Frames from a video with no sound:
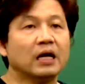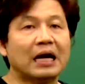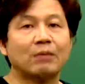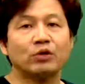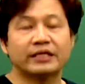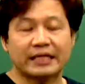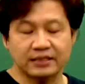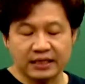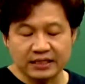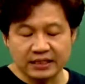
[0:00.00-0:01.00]
항목이
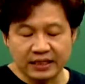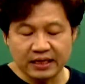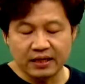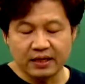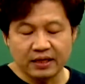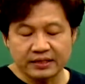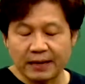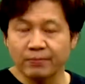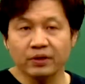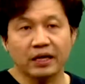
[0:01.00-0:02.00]
다섯 가지인데
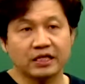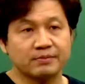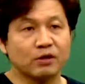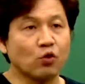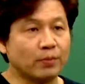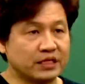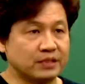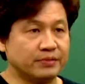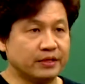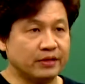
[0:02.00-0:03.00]
3번까지만
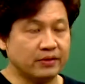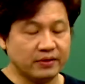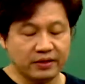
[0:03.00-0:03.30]
공부하시면 돼요.